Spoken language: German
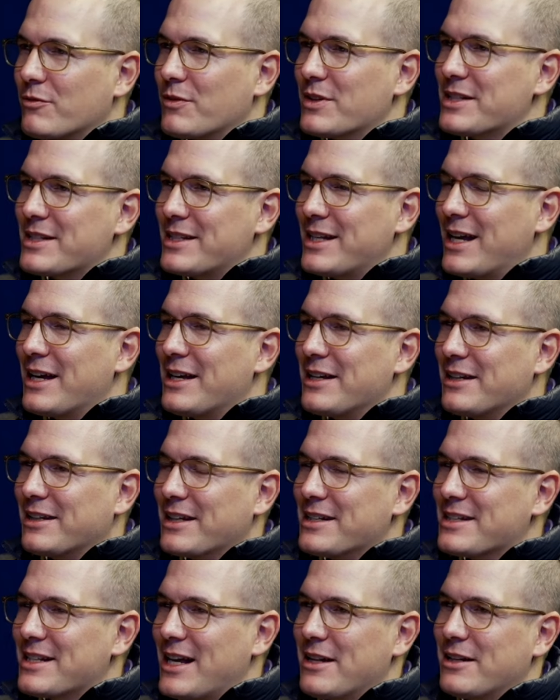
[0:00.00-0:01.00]
was sehr
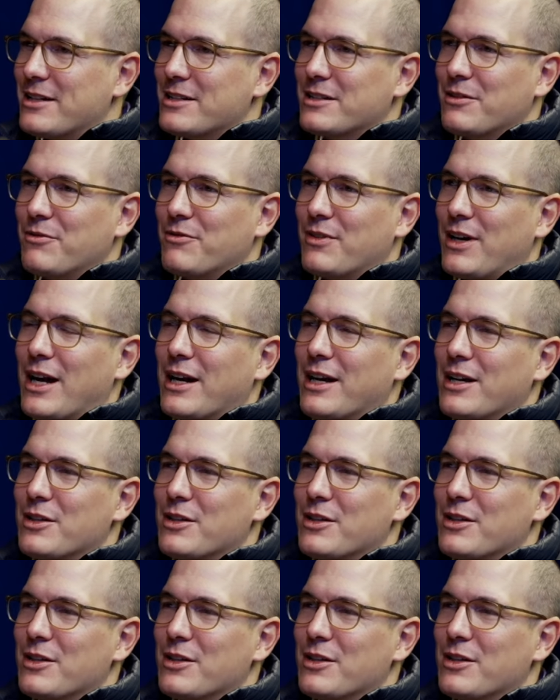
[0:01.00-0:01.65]
Interessantes gefragt.